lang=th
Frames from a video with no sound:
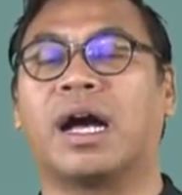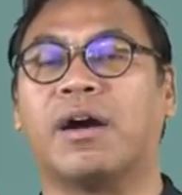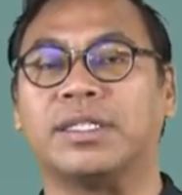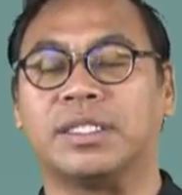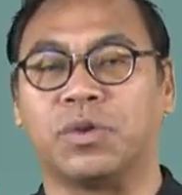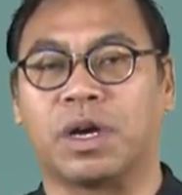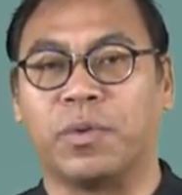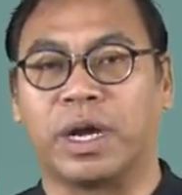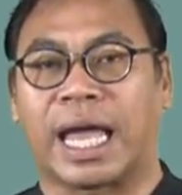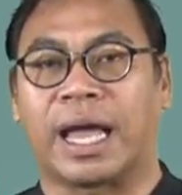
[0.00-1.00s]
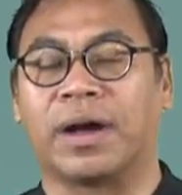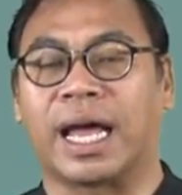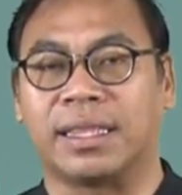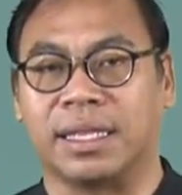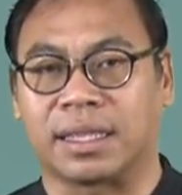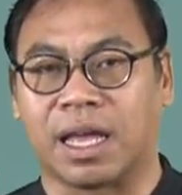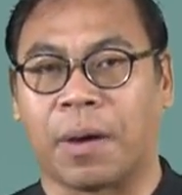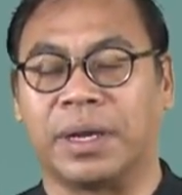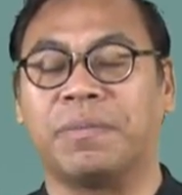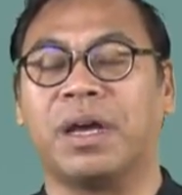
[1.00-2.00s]
เข้าสู่กระบวนการของการติดต่อ
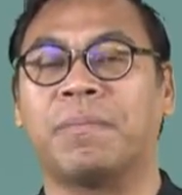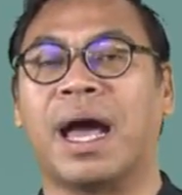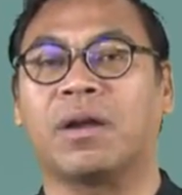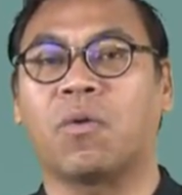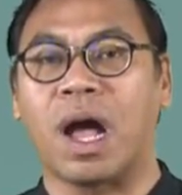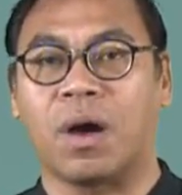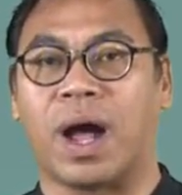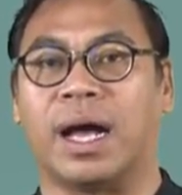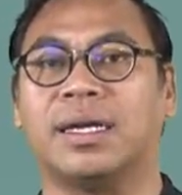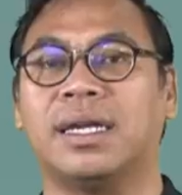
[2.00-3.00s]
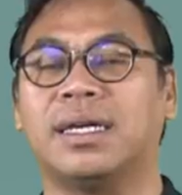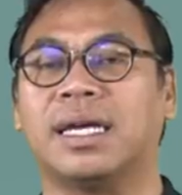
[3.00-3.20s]
ประเทศเพื่อนบ้านกว้างขวางขึ้น